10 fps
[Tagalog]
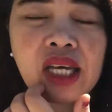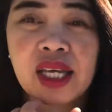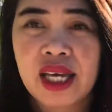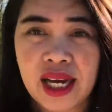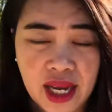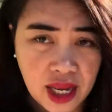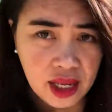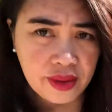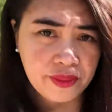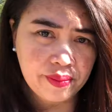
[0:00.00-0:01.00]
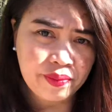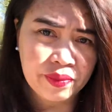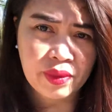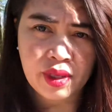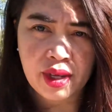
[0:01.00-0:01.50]
yeah
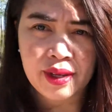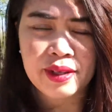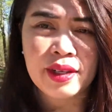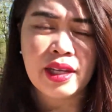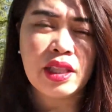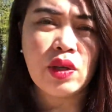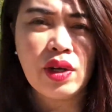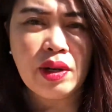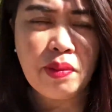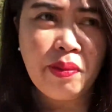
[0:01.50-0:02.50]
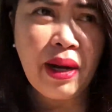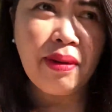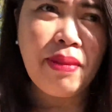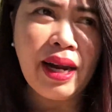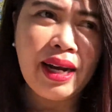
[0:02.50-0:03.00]
ito,
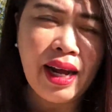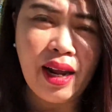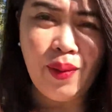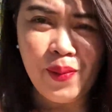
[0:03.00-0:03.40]
nagbablog-vlog lang ako.